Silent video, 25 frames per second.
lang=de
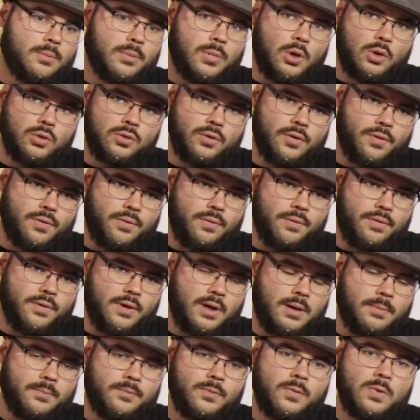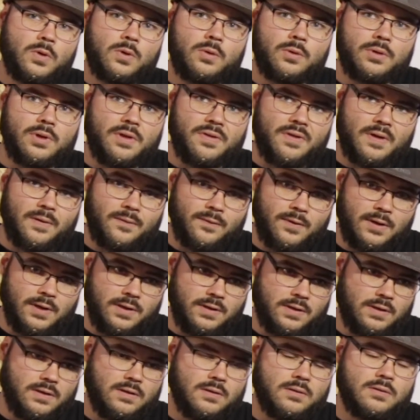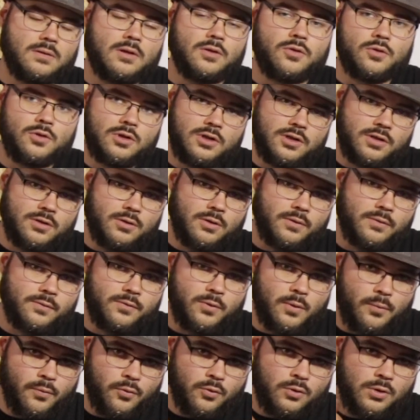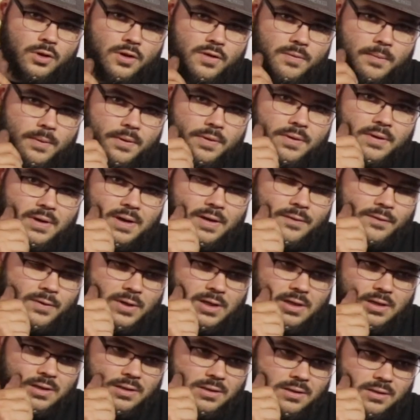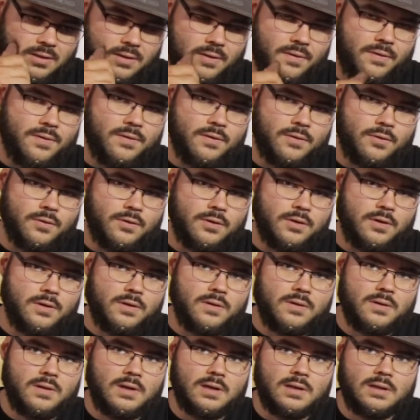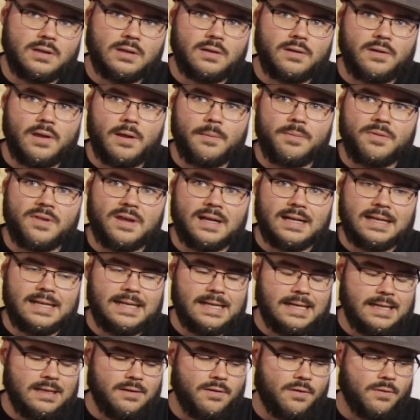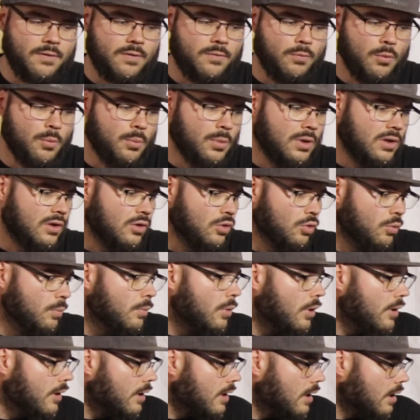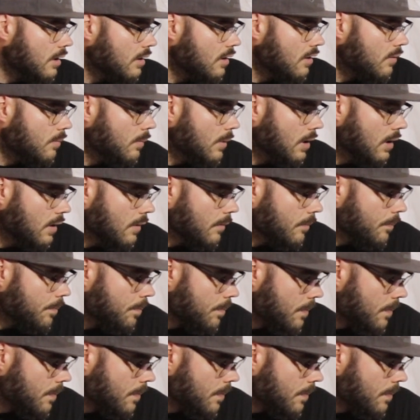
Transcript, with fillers: baut das zusammen und ihr seid fertig. Natürlich noch ein 520er Felge, ne? das ist natürlich, denke ich, selbsterklärend, sonst würde man den Umbau ja gar nicht machen.